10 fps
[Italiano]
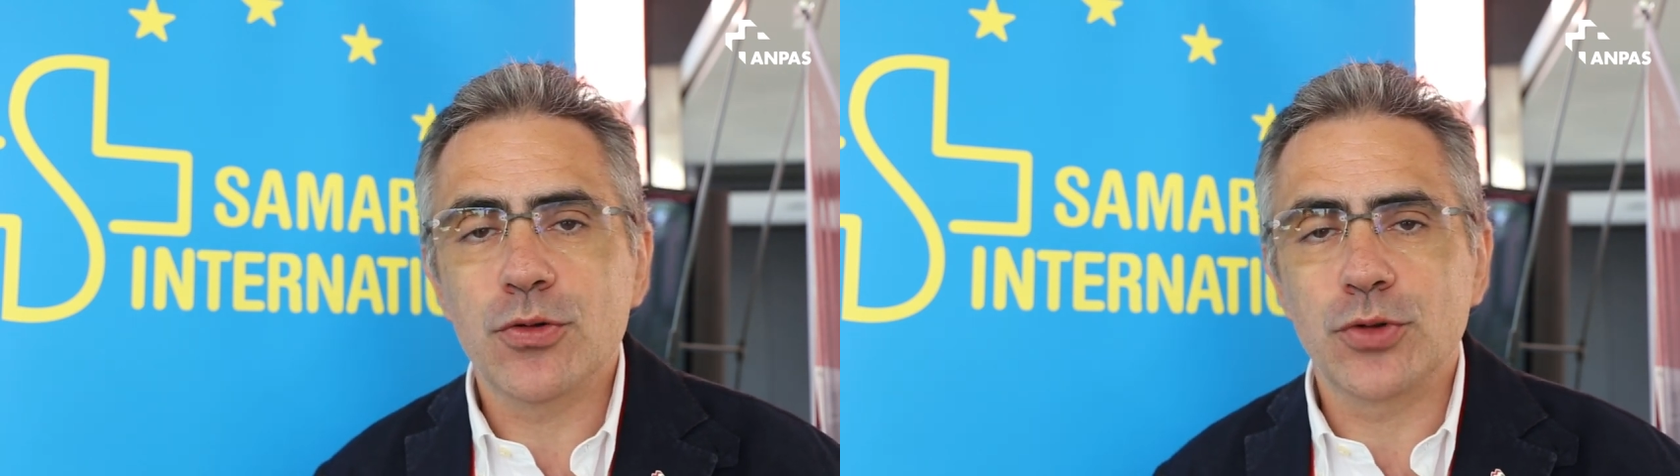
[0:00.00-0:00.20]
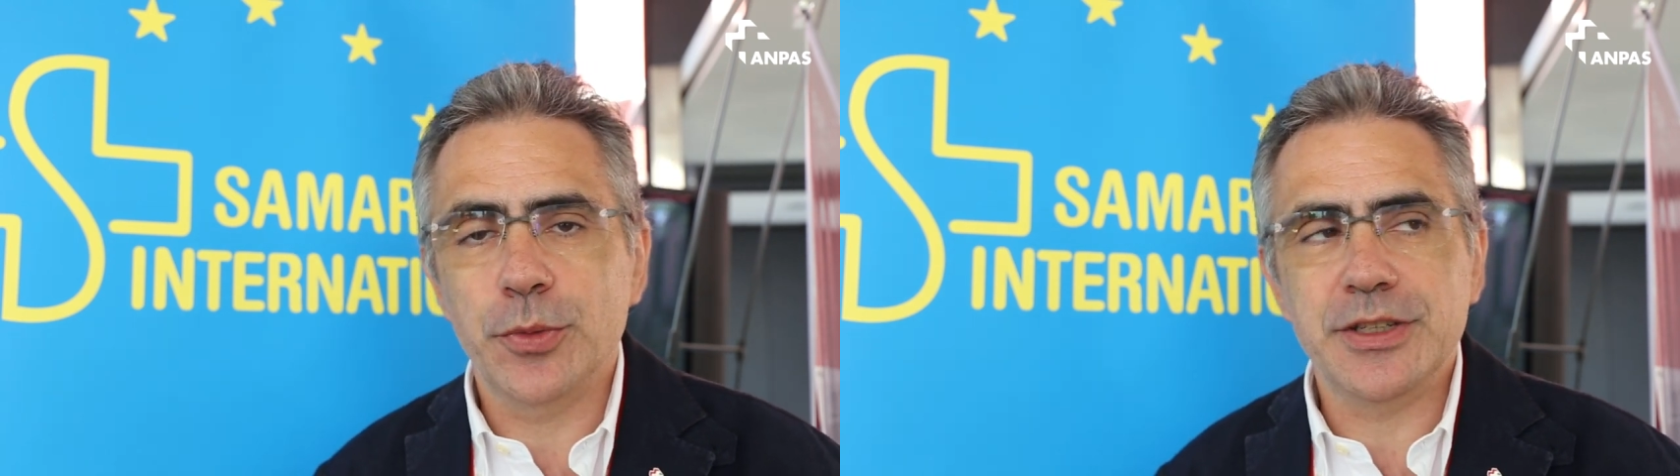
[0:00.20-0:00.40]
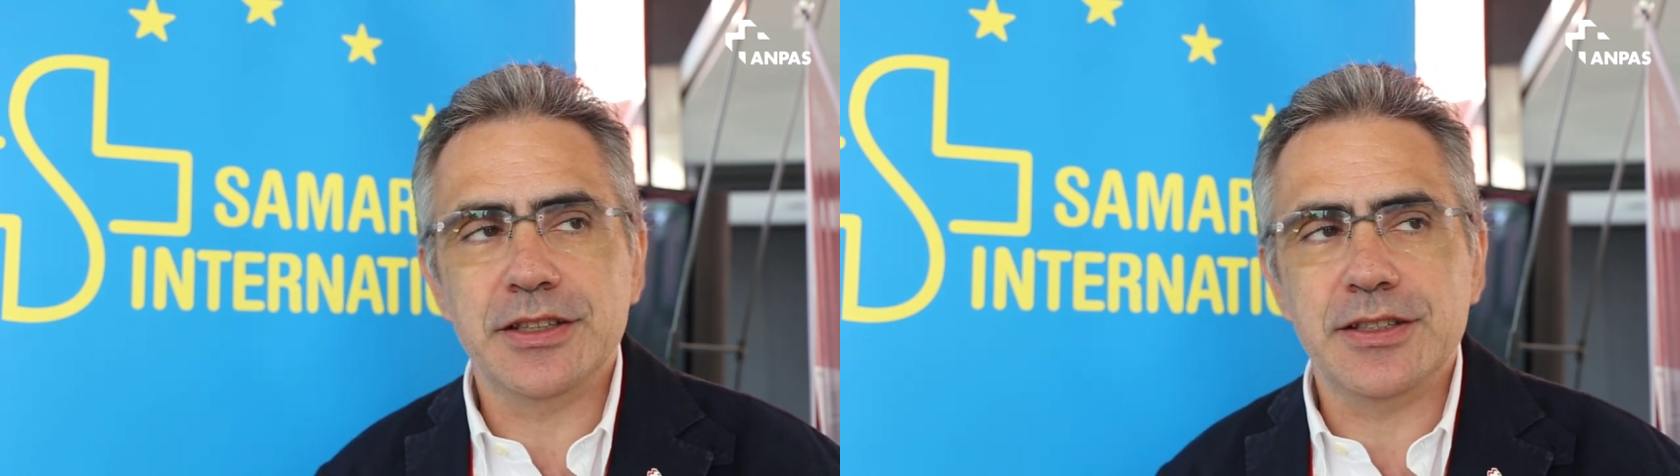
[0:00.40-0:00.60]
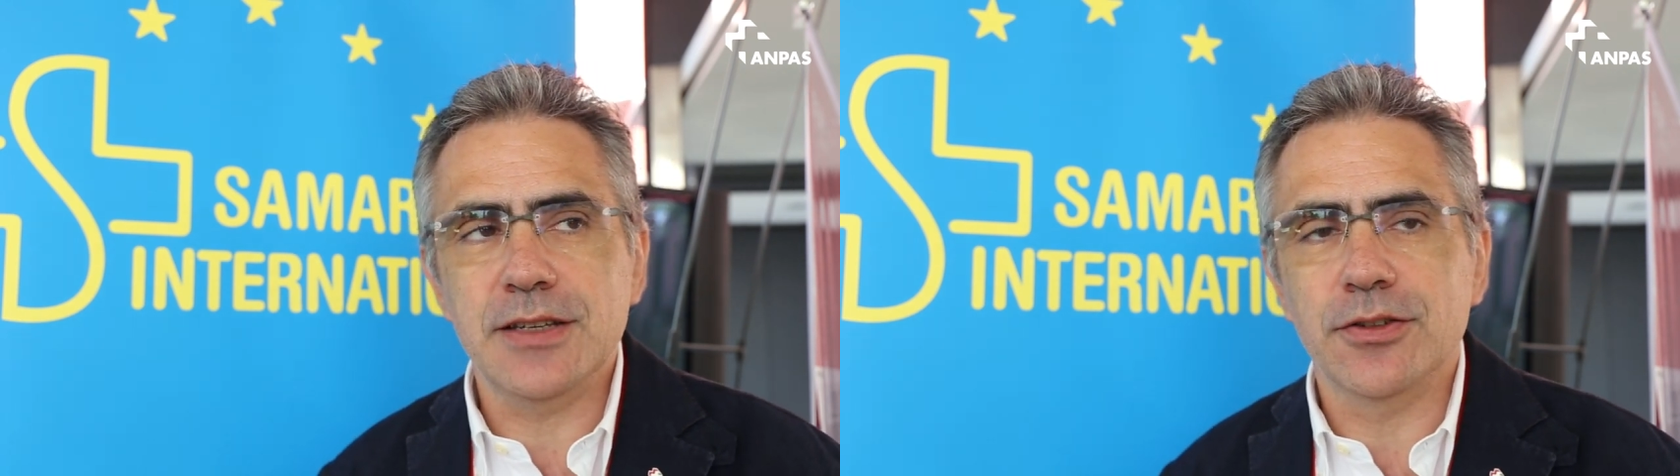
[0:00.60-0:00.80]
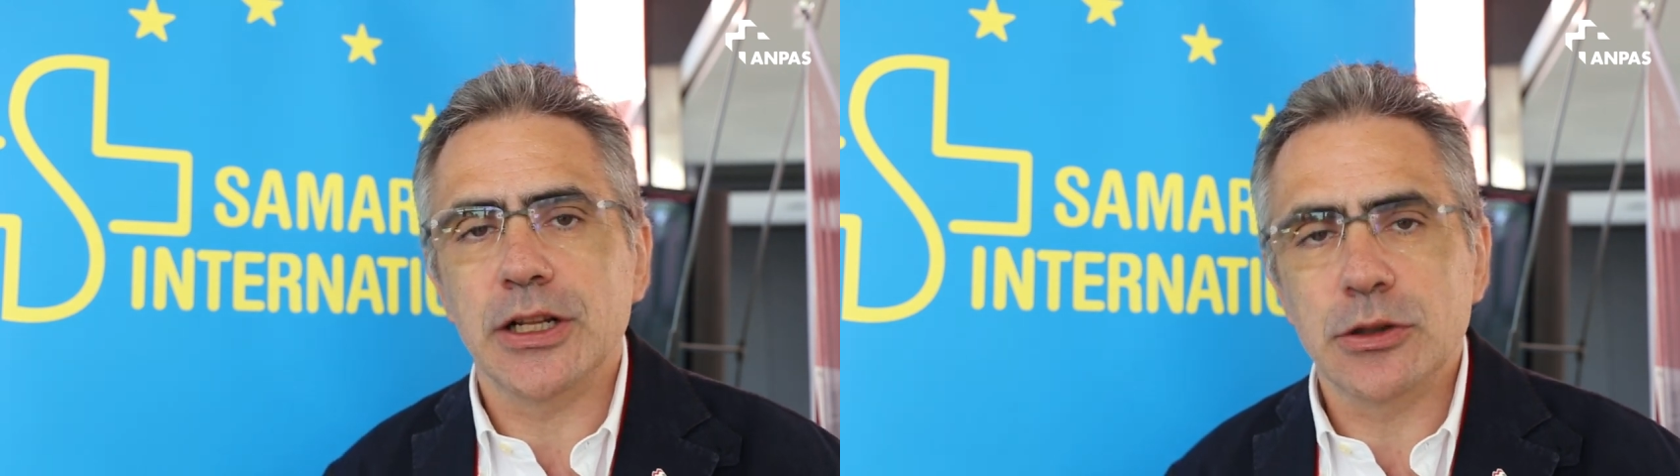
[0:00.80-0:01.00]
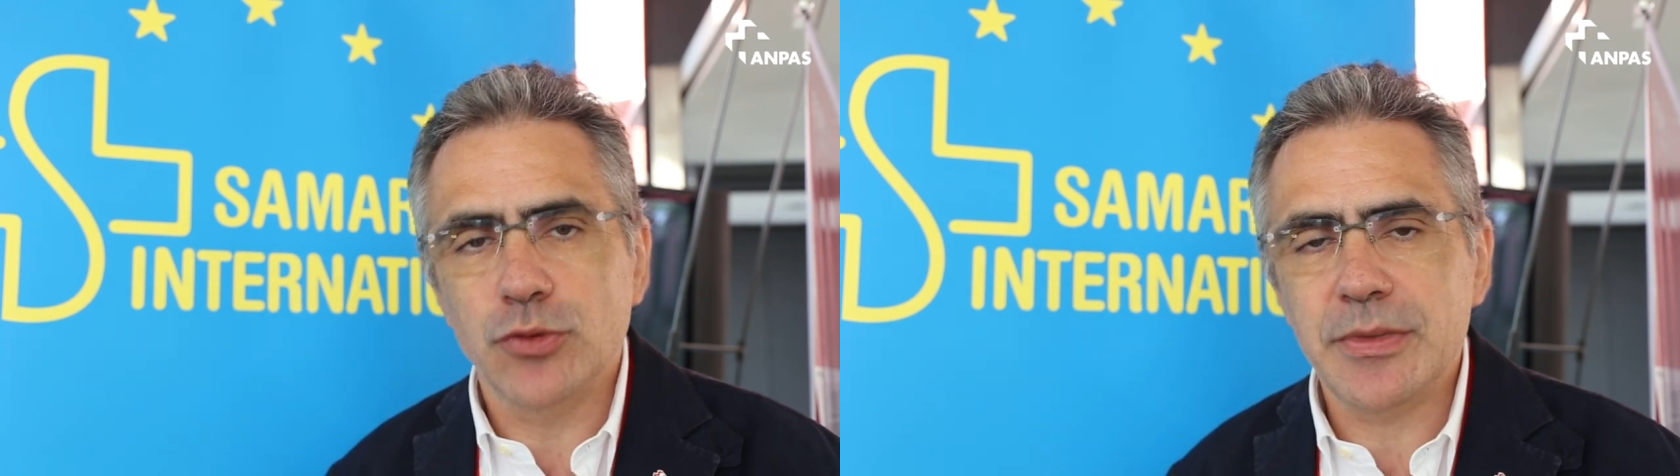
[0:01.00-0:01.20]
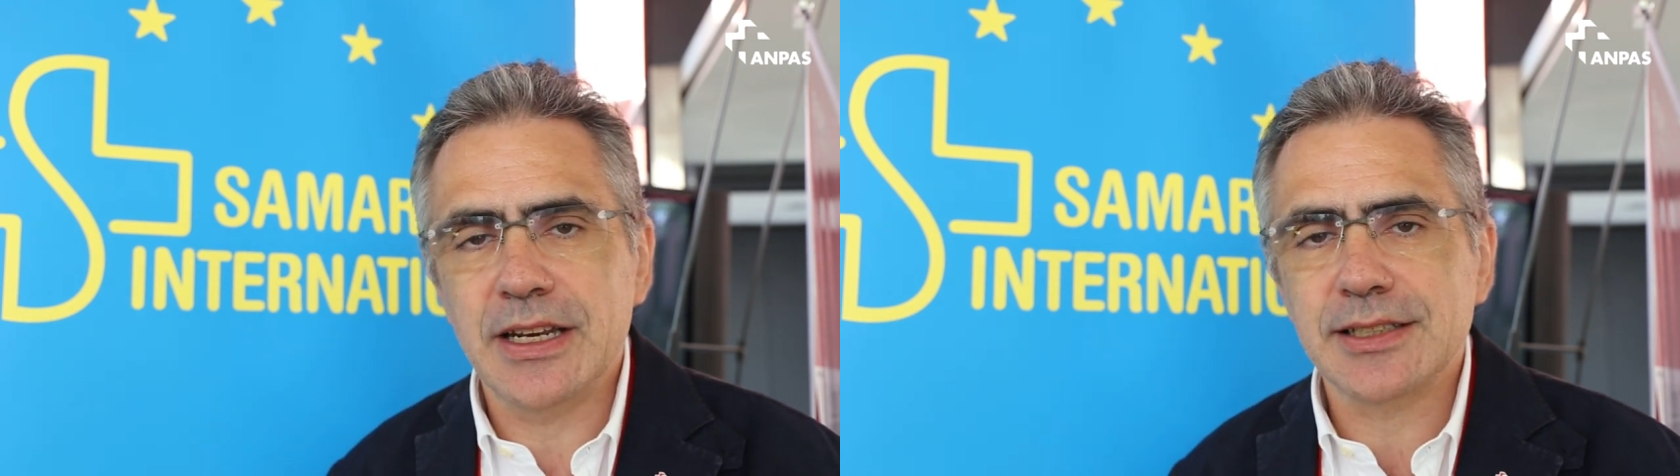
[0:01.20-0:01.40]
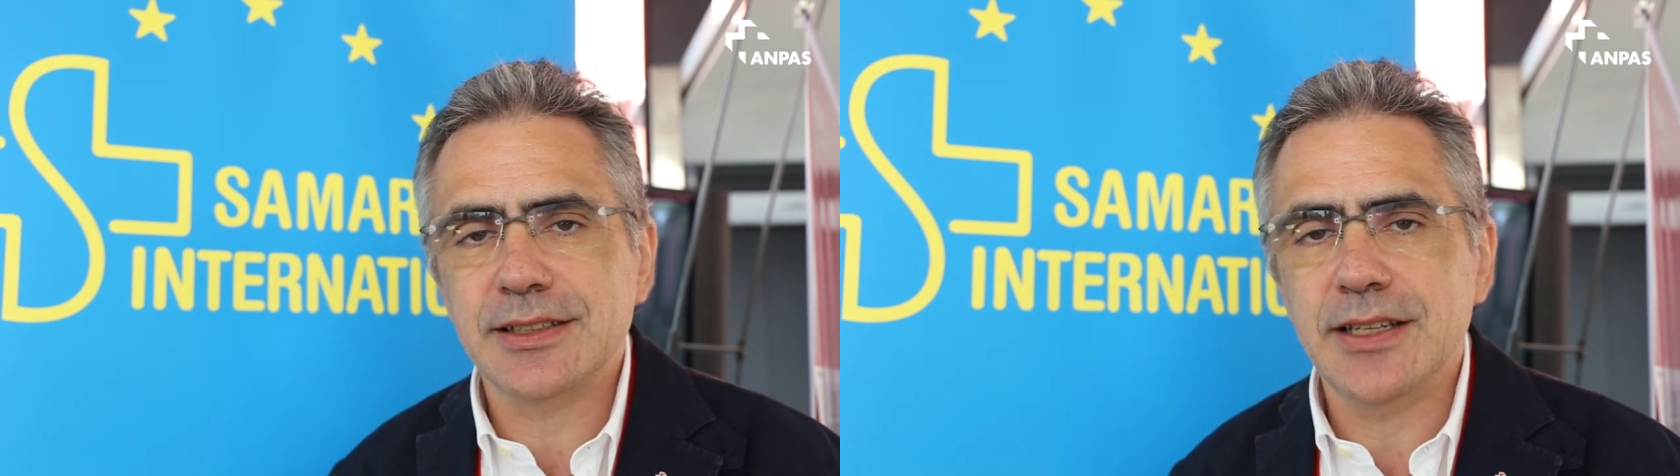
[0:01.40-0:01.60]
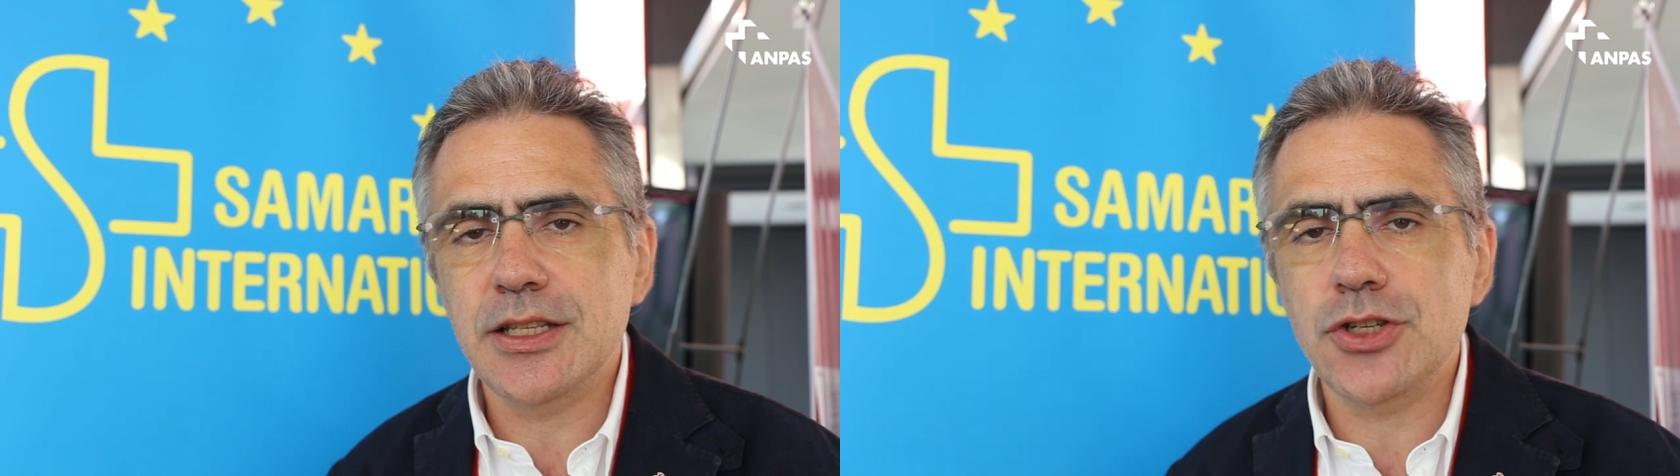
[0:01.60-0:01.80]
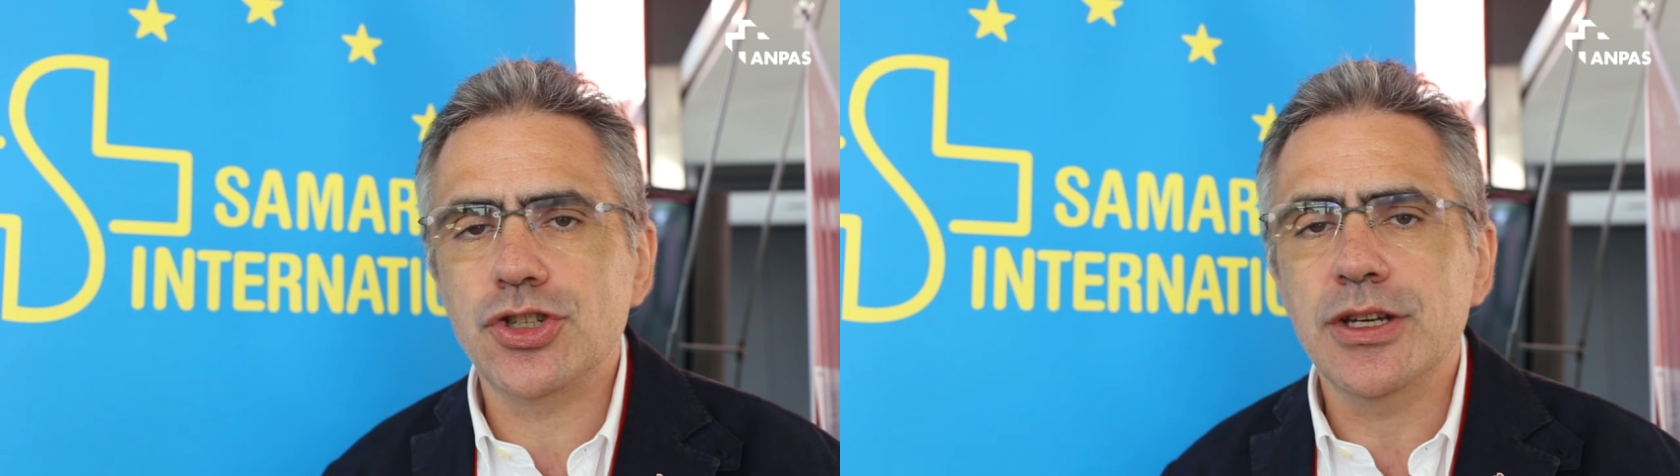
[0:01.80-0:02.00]
un obiettivo nel
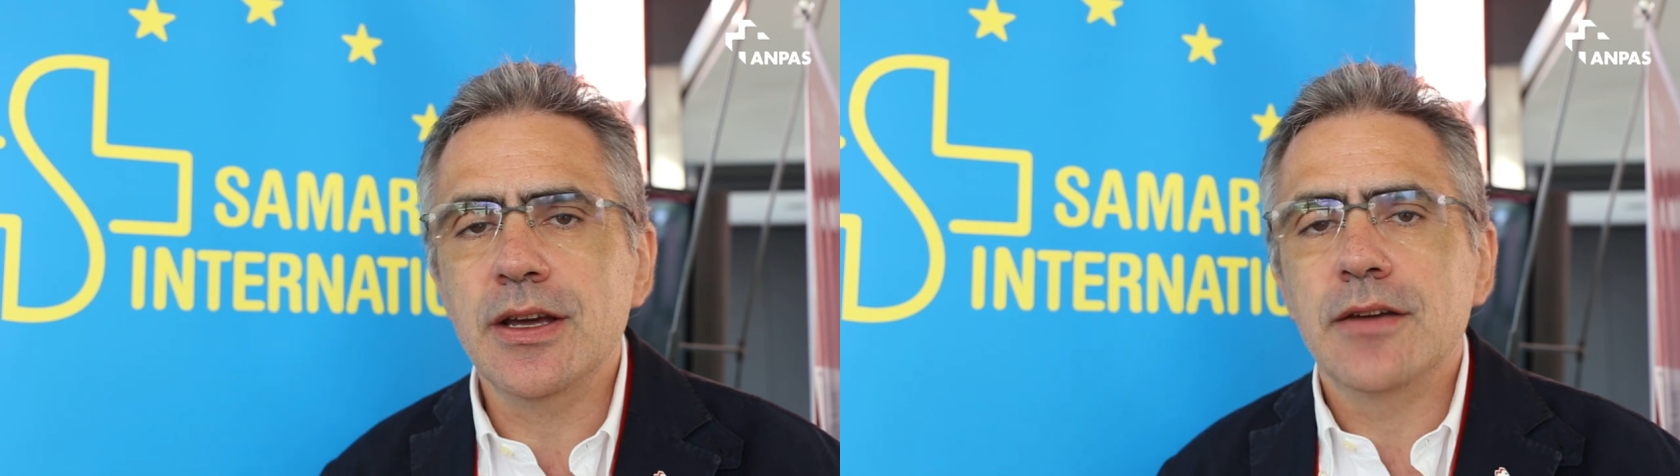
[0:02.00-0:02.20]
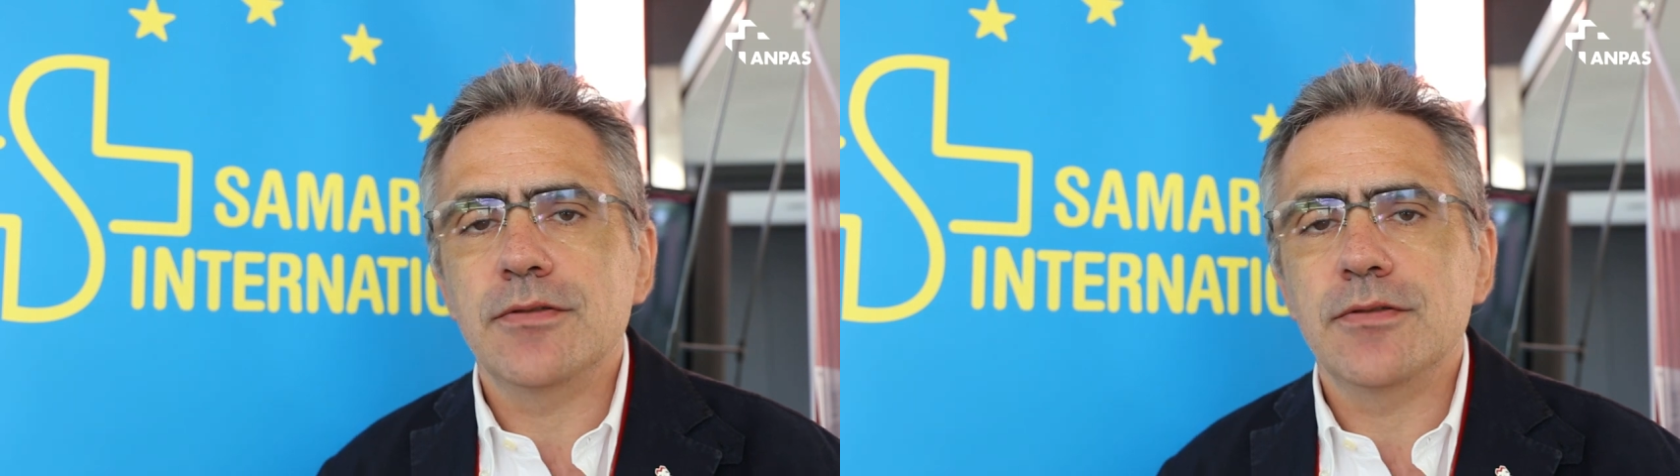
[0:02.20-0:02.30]
2016